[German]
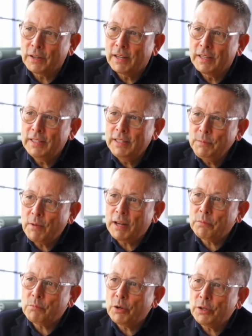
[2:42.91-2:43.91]

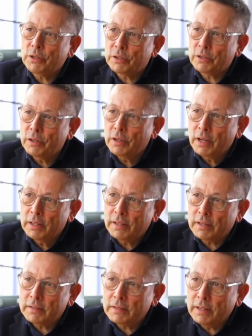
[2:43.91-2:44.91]
Niemand möchte,
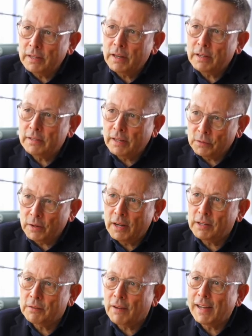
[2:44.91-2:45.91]
dass Kinder sexuelle
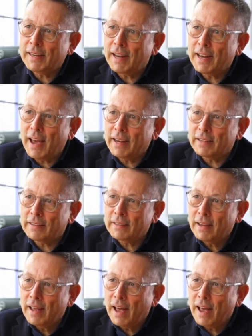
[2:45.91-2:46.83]
Gewalt erleiden,